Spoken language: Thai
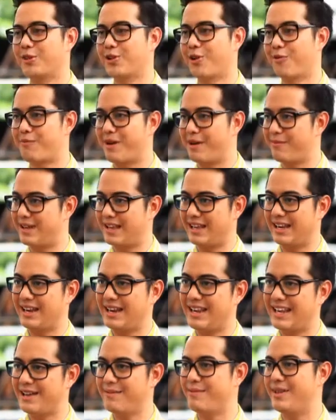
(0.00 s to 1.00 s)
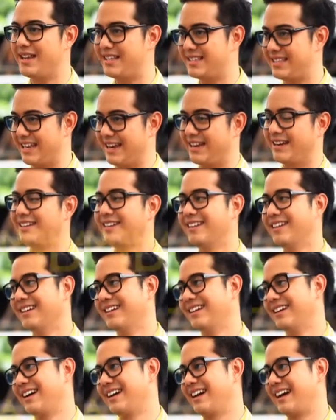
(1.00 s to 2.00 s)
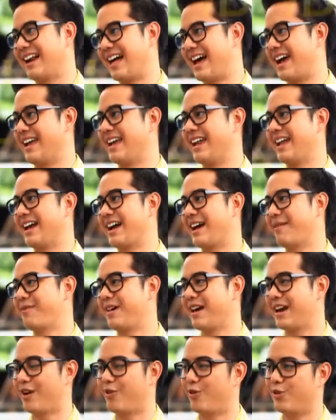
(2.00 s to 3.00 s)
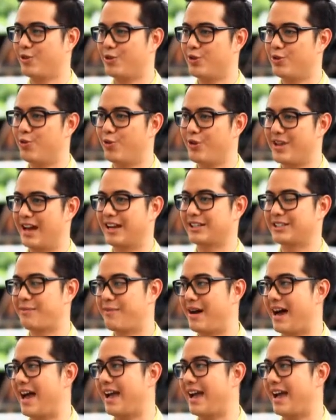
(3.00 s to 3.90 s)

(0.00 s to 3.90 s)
ต้องไปมีหนี้มีสินใครอย่างเงี้ยครับให้เราอยู่อย่างสบาย